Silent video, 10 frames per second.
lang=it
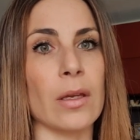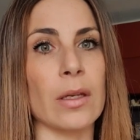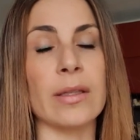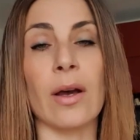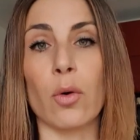
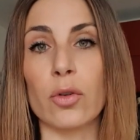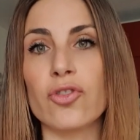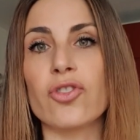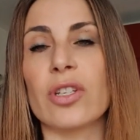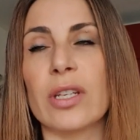da
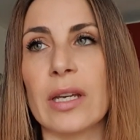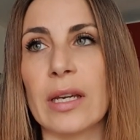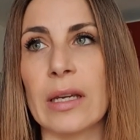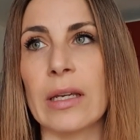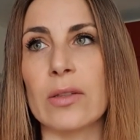oggi,
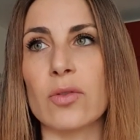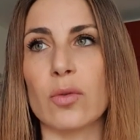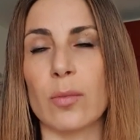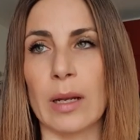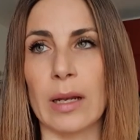eh,
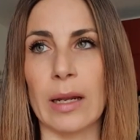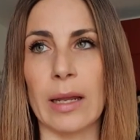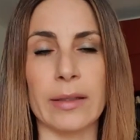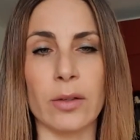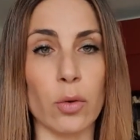insomma,
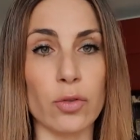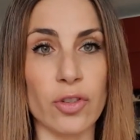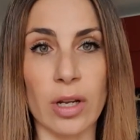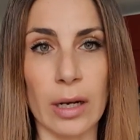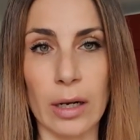è di
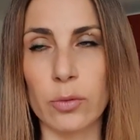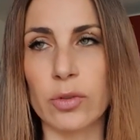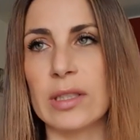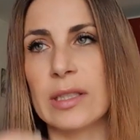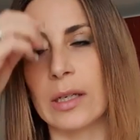oggi la,
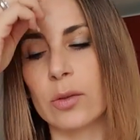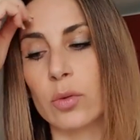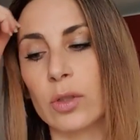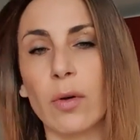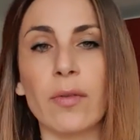notizia che
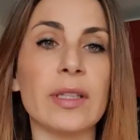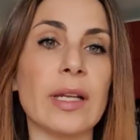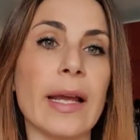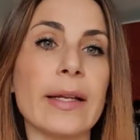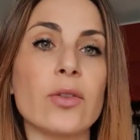tutti voi avete
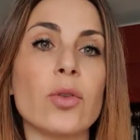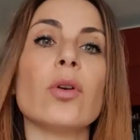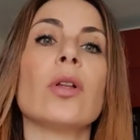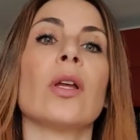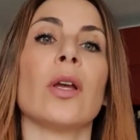
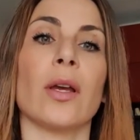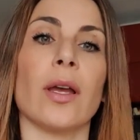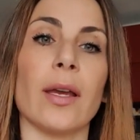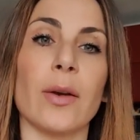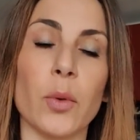letto,
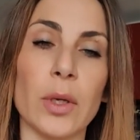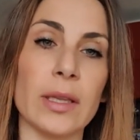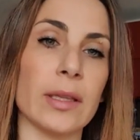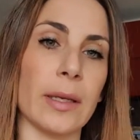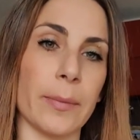eh,
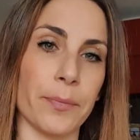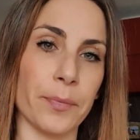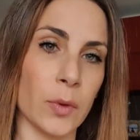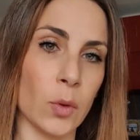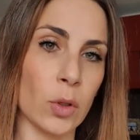quindi
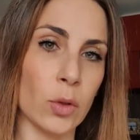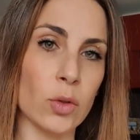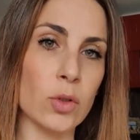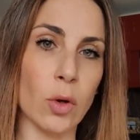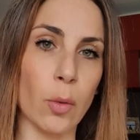non
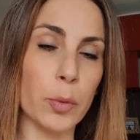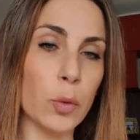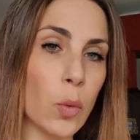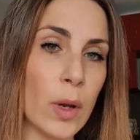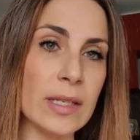indosserò
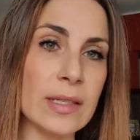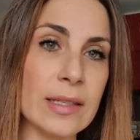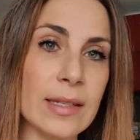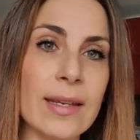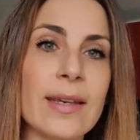più
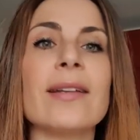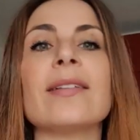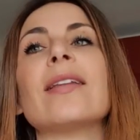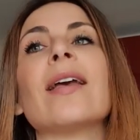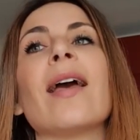questi
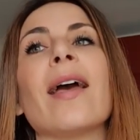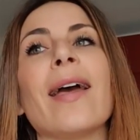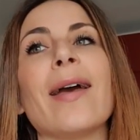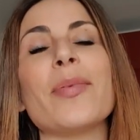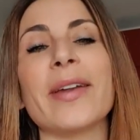
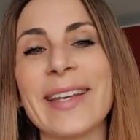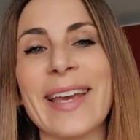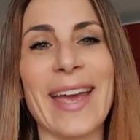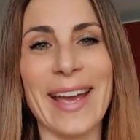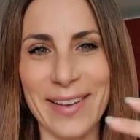eh,
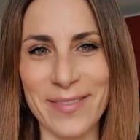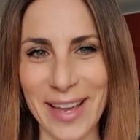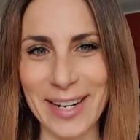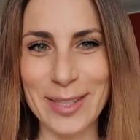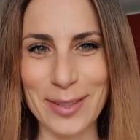perché
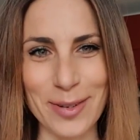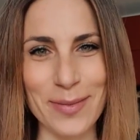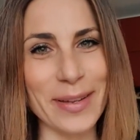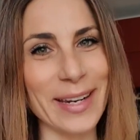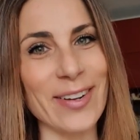verso,
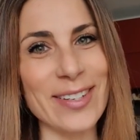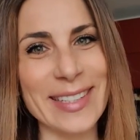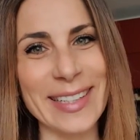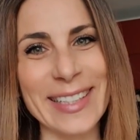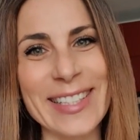per i
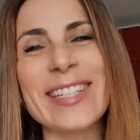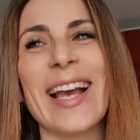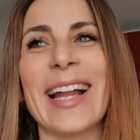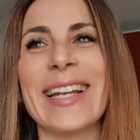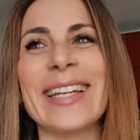nostri dieci
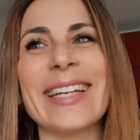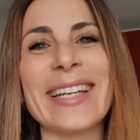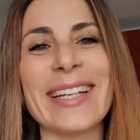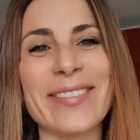anni